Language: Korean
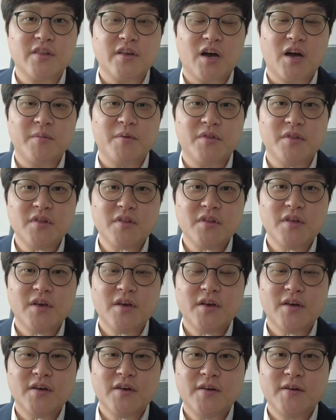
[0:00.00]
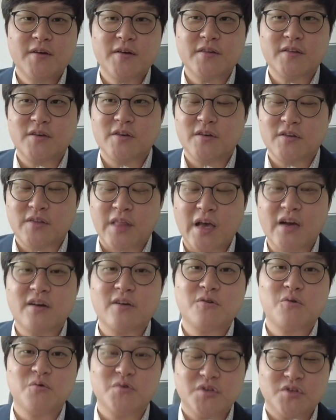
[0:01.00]
시작하면은 이제
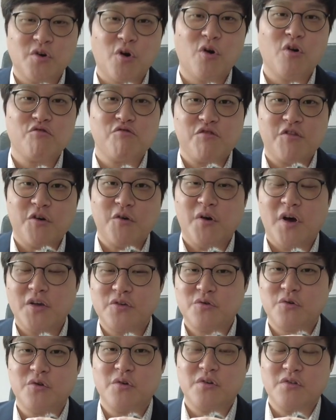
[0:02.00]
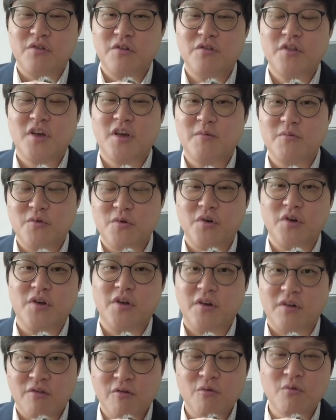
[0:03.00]
댓글로 이제 적어주세요. 아, 저 선생님 저 여기
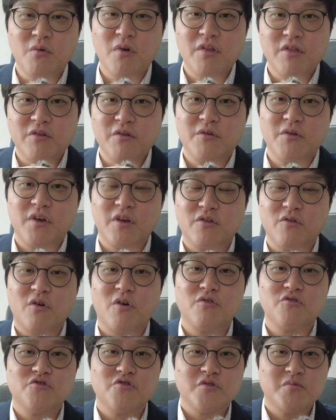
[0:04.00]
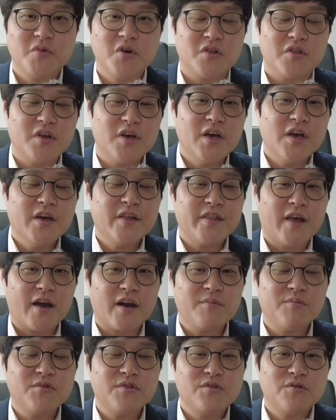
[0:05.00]
이렇게 성공했어요. 이렇게 적어주시면
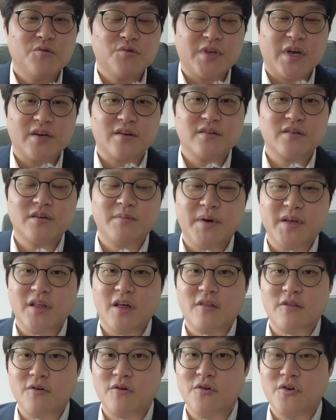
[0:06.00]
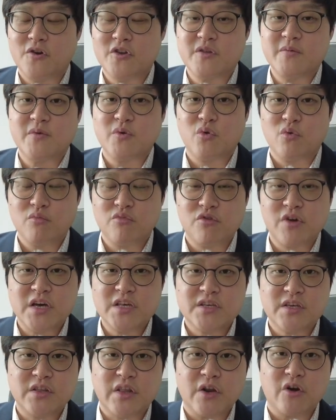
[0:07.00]
다른 분들도 자극을 받아서 열심히 공부를
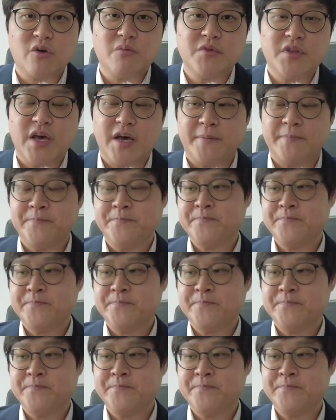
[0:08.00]
하시게 될 겁니다.